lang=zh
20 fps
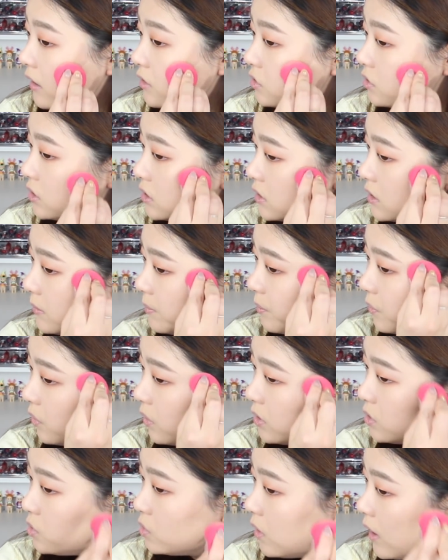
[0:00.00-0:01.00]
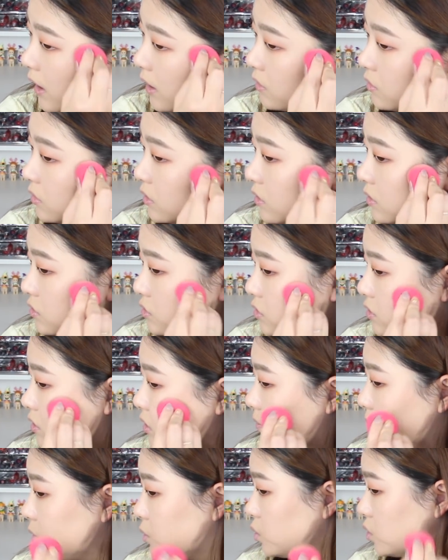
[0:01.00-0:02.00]
就是博主好多，就
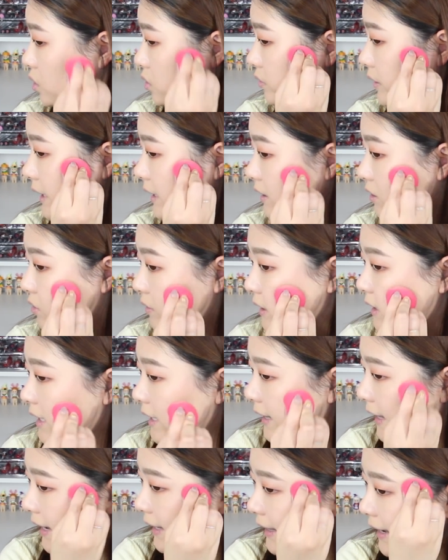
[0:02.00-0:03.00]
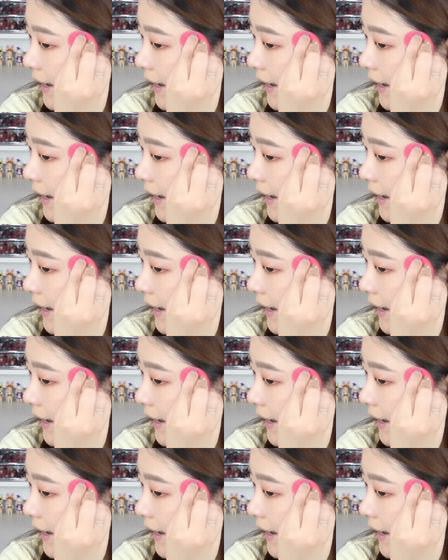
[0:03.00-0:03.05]
是比如说瑞妮推荐它，